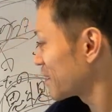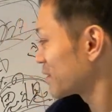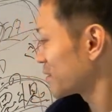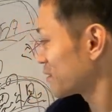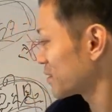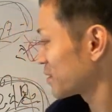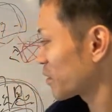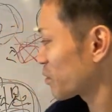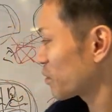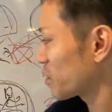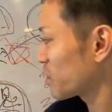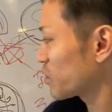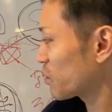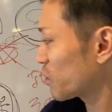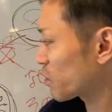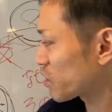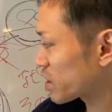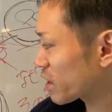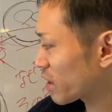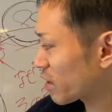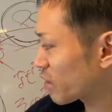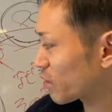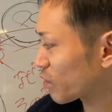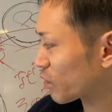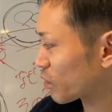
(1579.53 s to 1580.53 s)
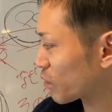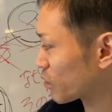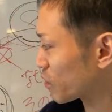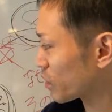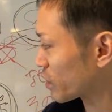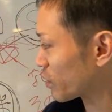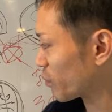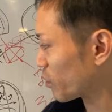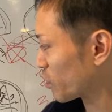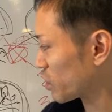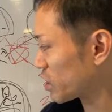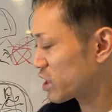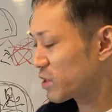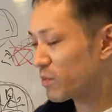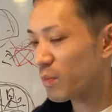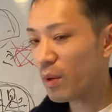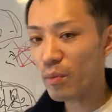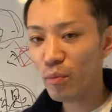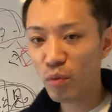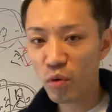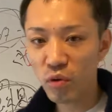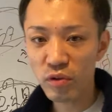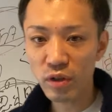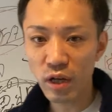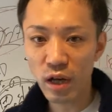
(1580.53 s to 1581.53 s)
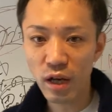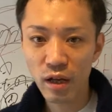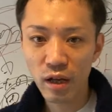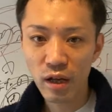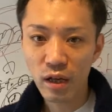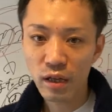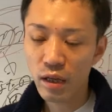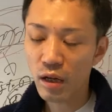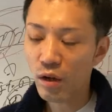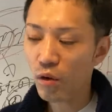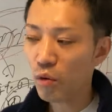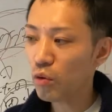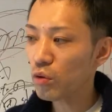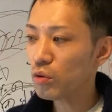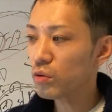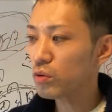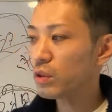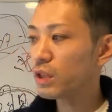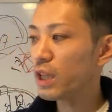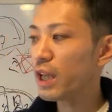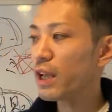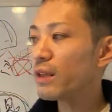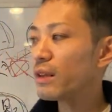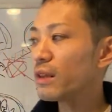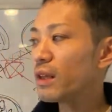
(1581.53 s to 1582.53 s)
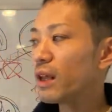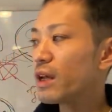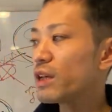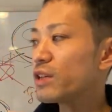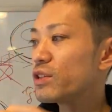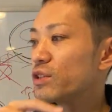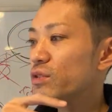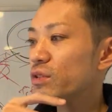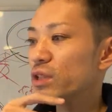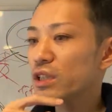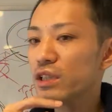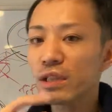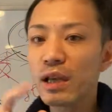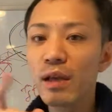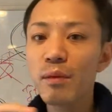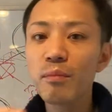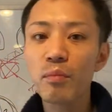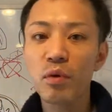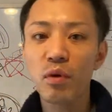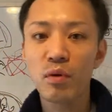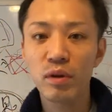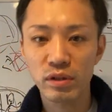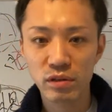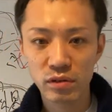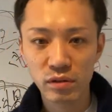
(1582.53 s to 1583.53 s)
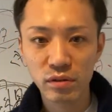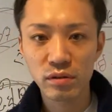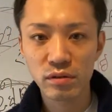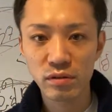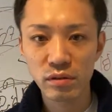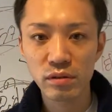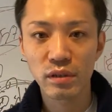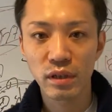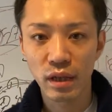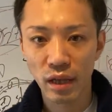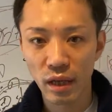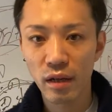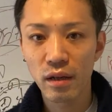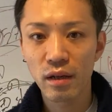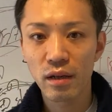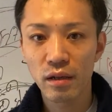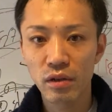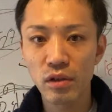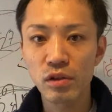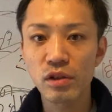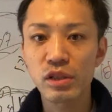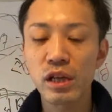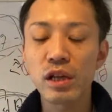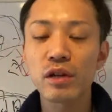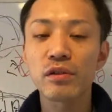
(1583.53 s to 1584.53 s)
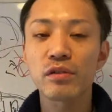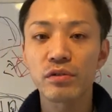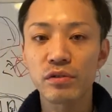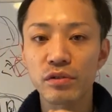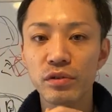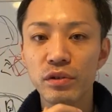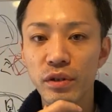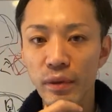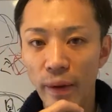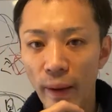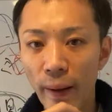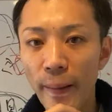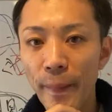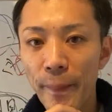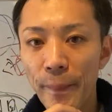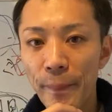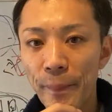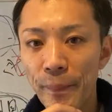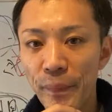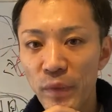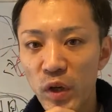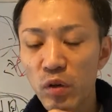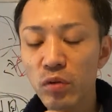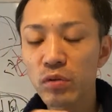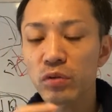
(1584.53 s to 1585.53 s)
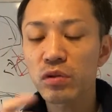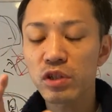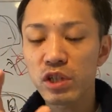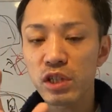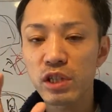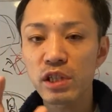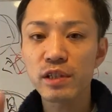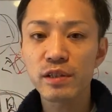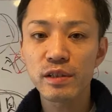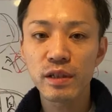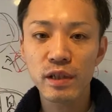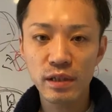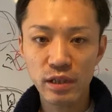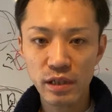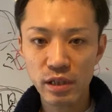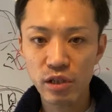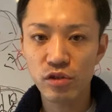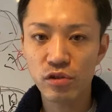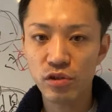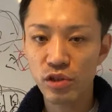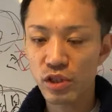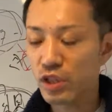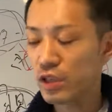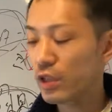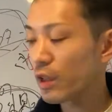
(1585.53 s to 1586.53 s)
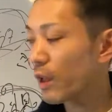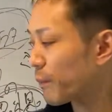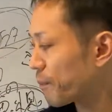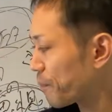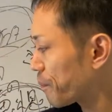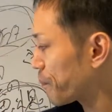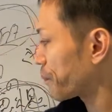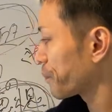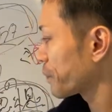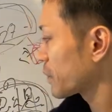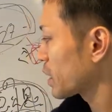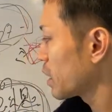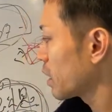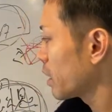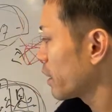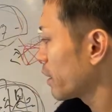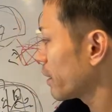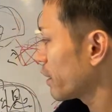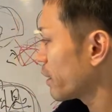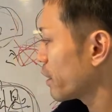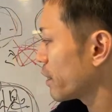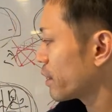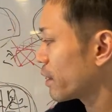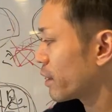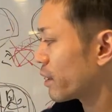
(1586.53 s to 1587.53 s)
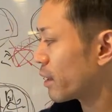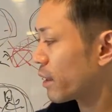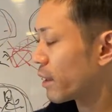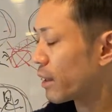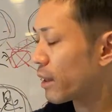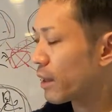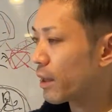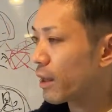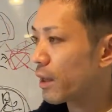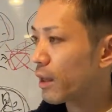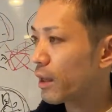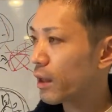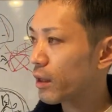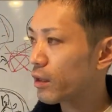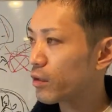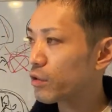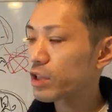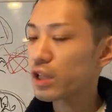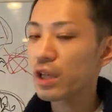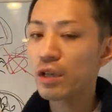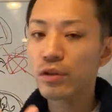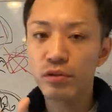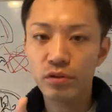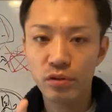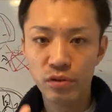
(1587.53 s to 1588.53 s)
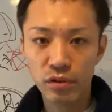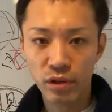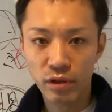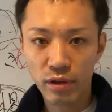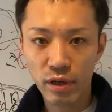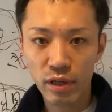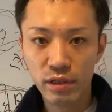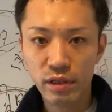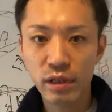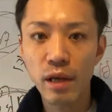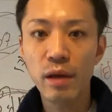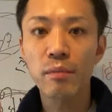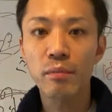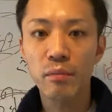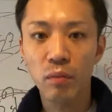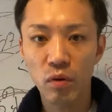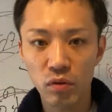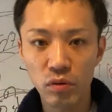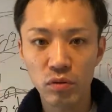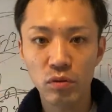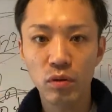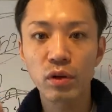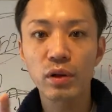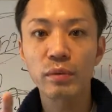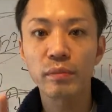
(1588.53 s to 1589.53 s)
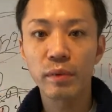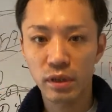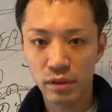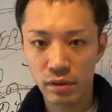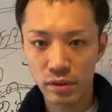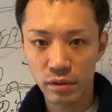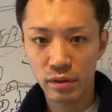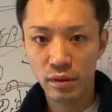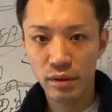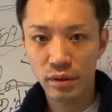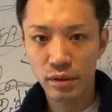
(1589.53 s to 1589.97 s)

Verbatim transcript: だから吉谷の流儀も1万本ぐらいだから年内中に1000本は作るんで吉谷の流儀は今年2021年、えー、吉谷の流儀は1000本取ります